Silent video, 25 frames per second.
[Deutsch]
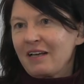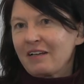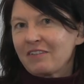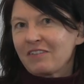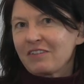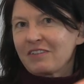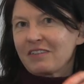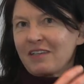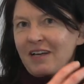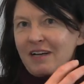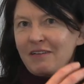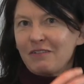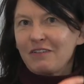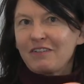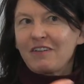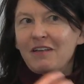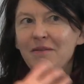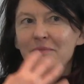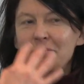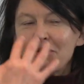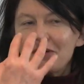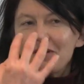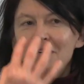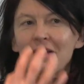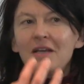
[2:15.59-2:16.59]
Also teilweise
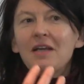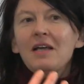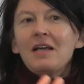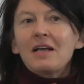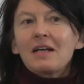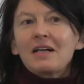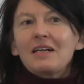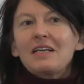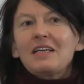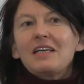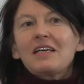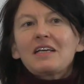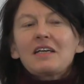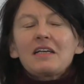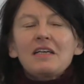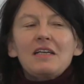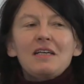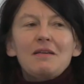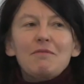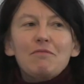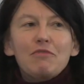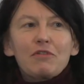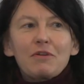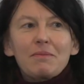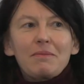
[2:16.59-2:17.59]
haben wir gleiche
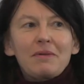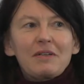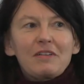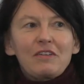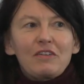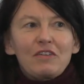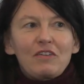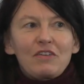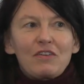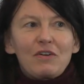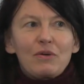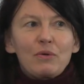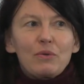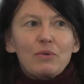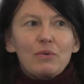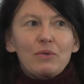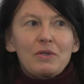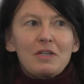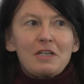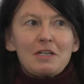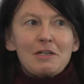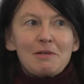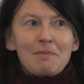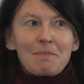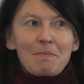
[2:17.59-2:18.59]

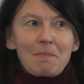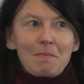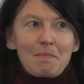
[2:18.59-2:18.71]
Informationen,